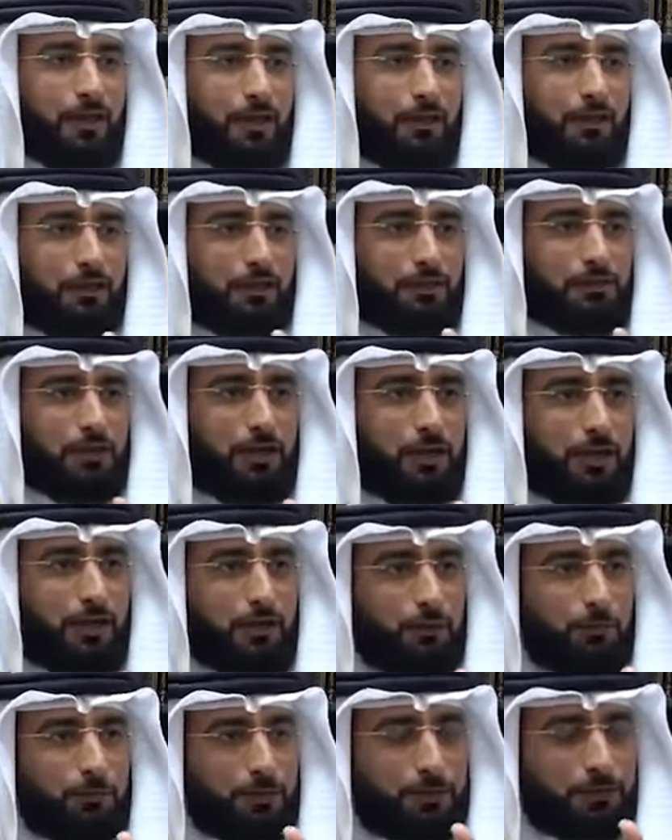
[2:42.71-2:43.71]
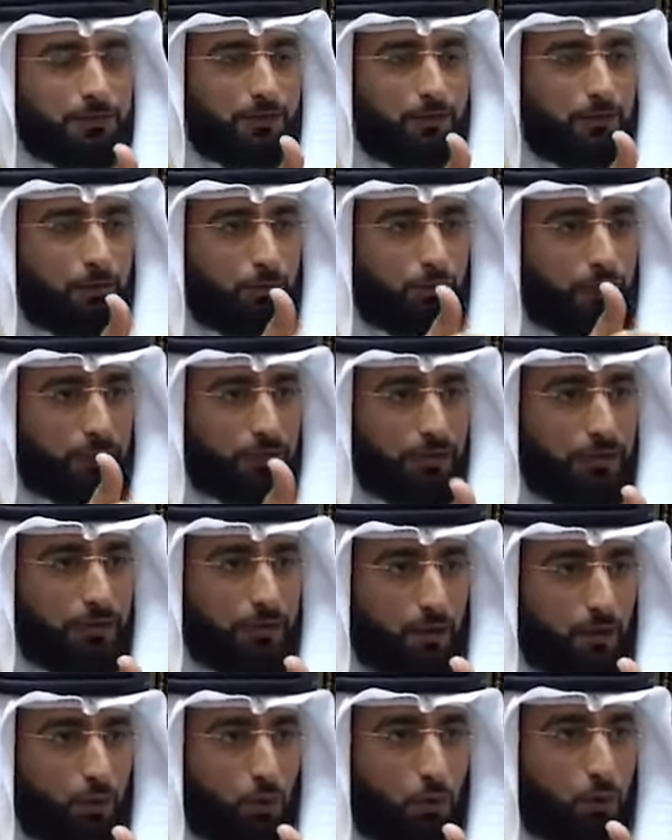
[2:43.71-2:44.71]
إذا جاءكم من ترضون
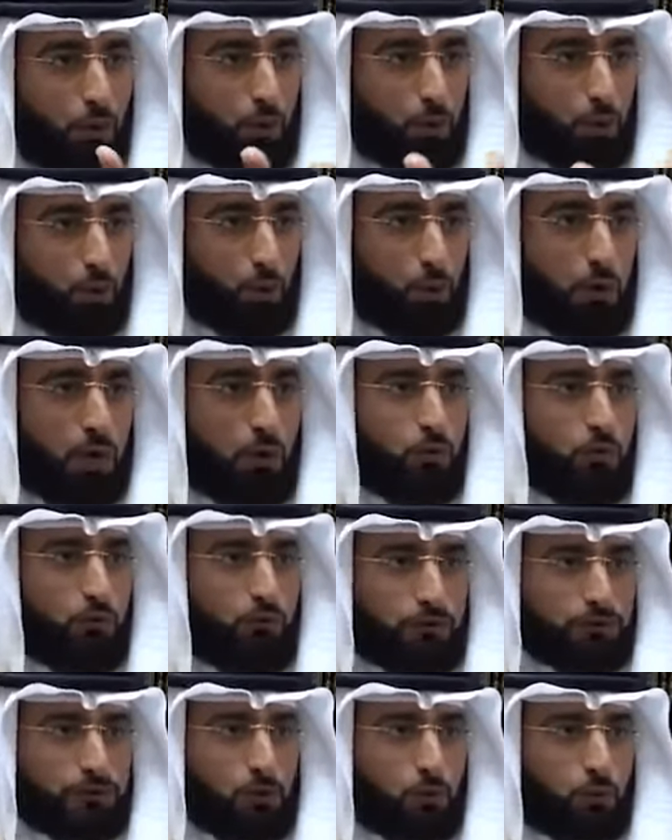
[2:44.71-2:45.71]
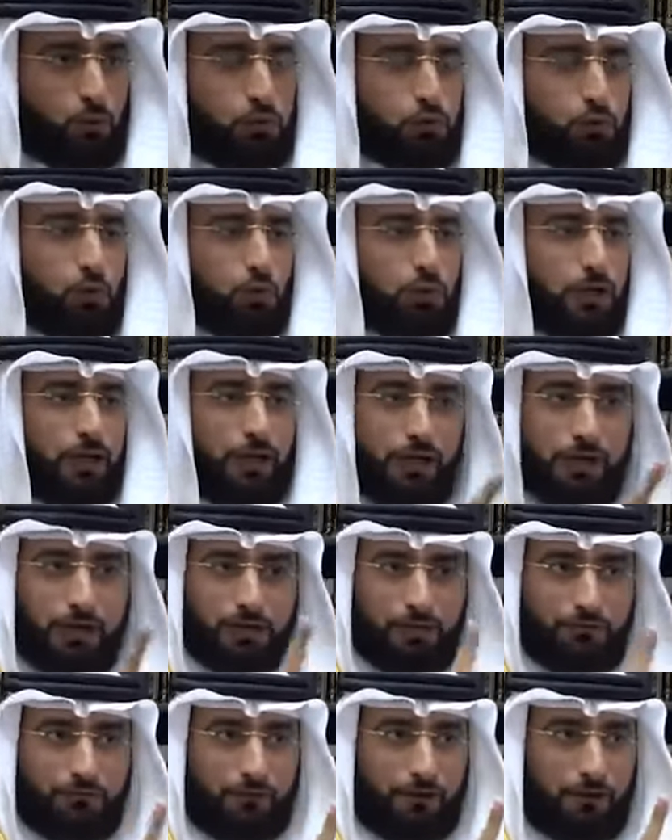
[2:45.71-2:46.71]
دينه وخلقه فزوجوه إلا
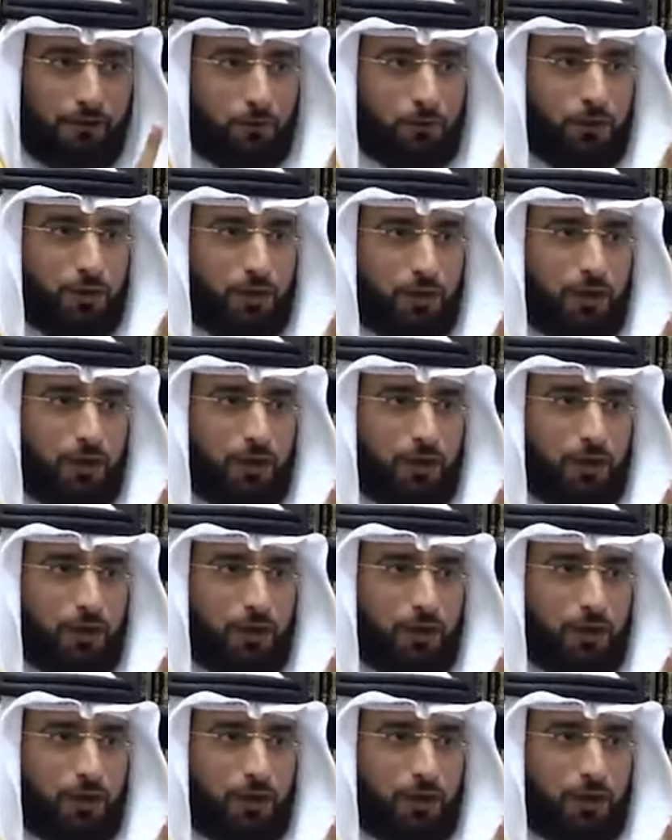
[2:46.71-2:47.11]
تفعلوا